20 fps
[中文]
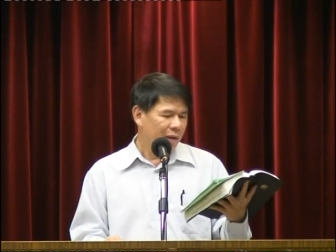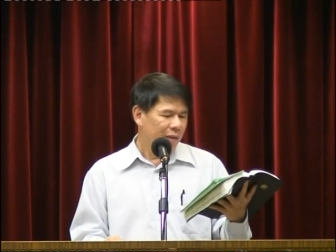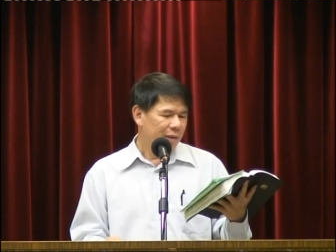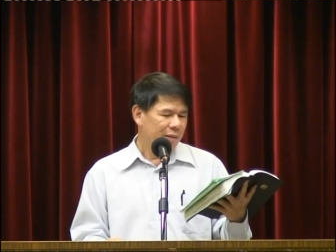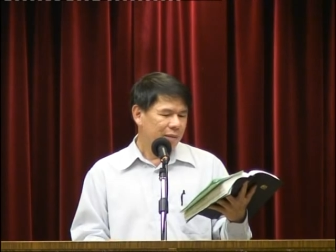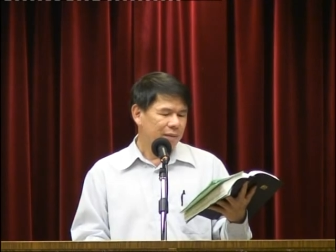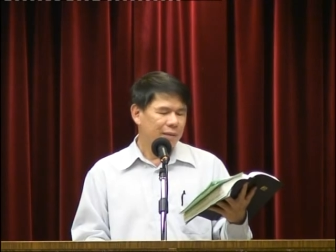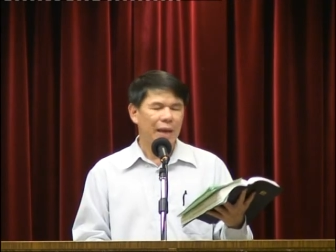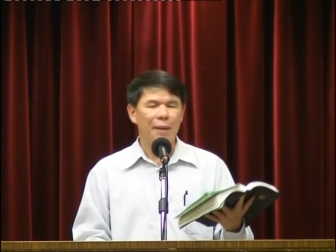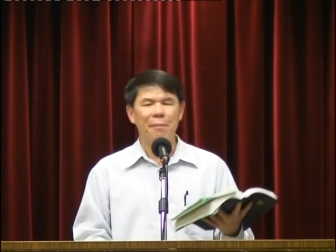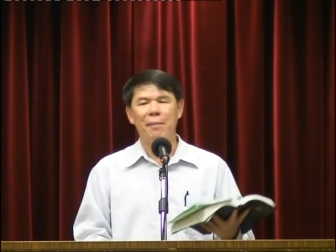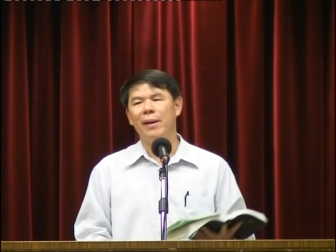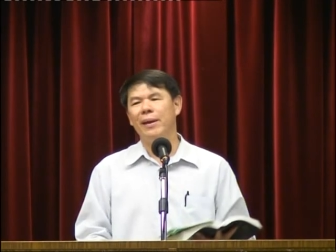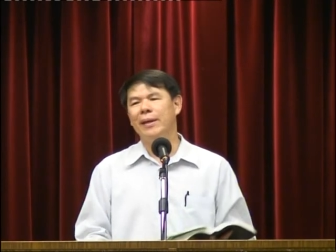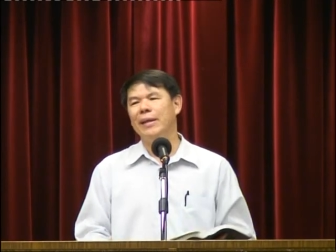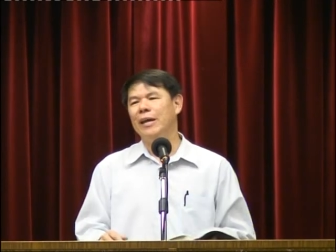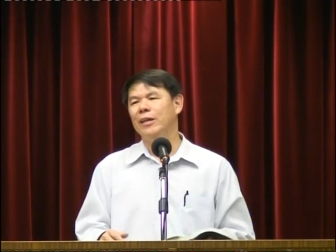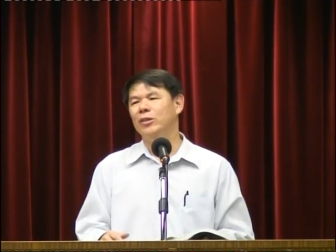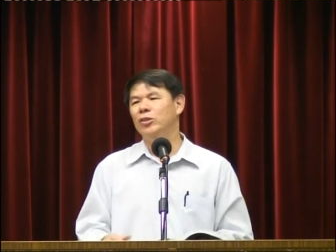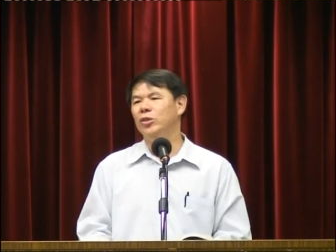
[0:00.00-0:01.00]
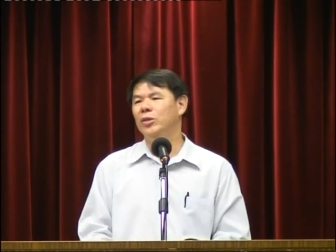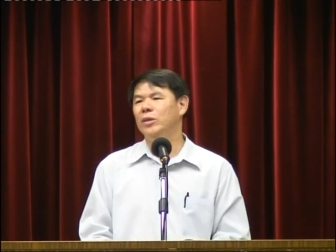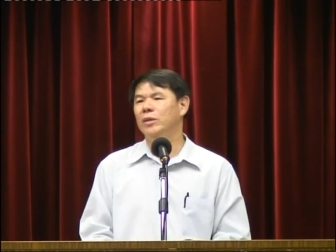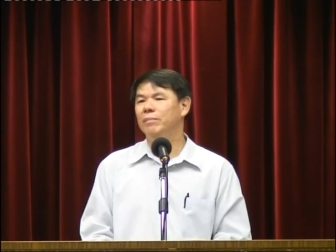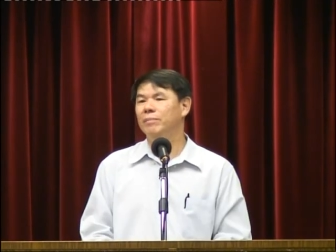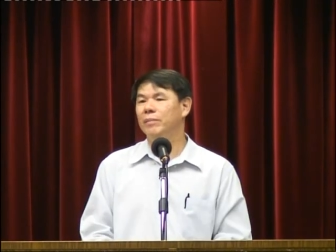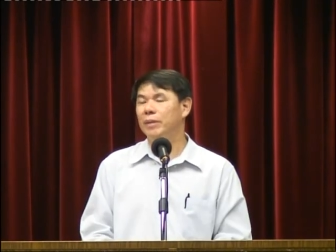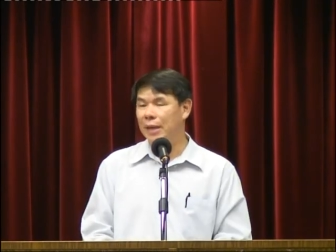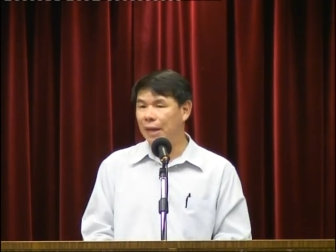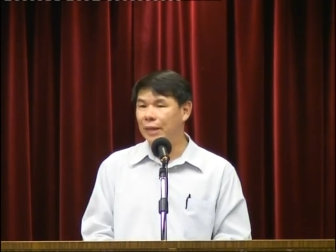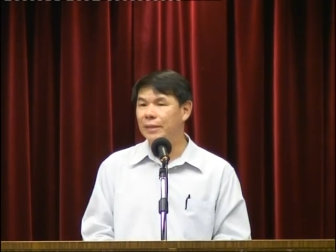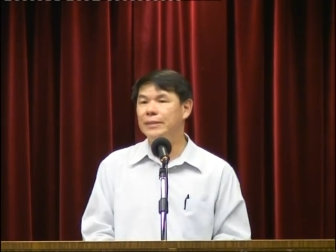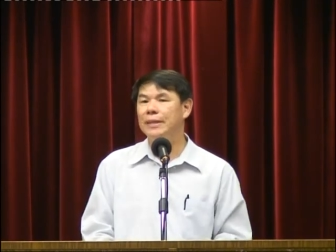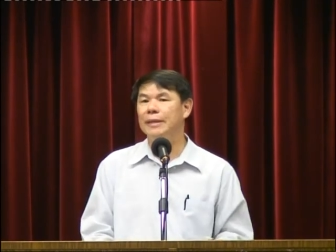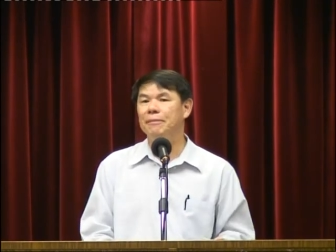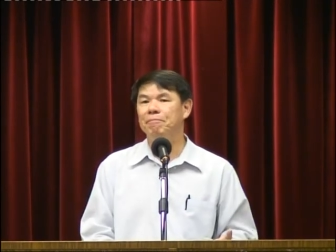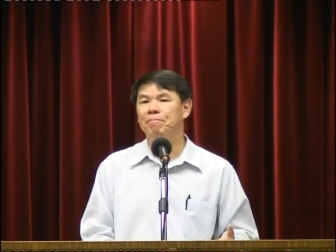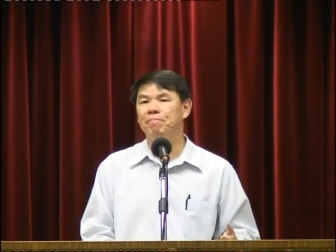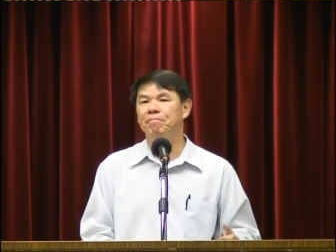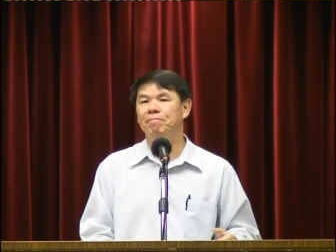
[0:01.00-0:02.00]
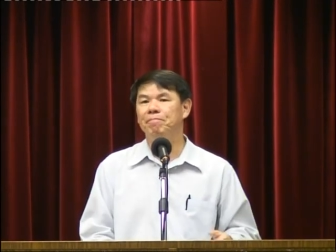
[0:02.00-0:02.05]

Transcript: 撒玛利亚去。你看见，